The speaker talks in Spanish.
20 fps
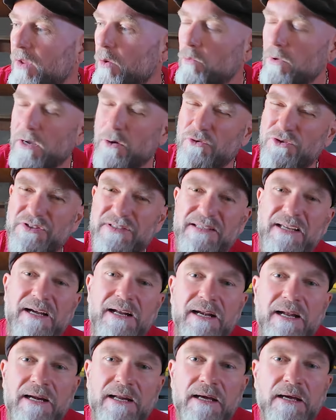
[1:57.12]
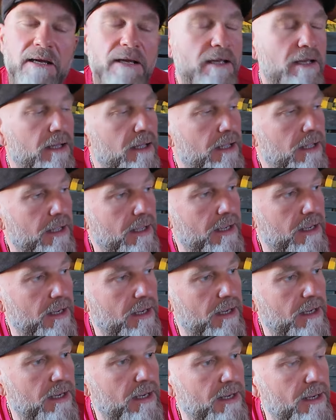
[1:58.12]
una cosa está clara.
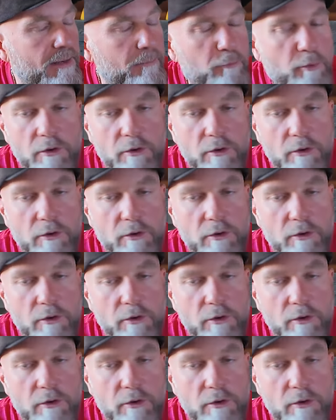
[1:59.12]
Eh,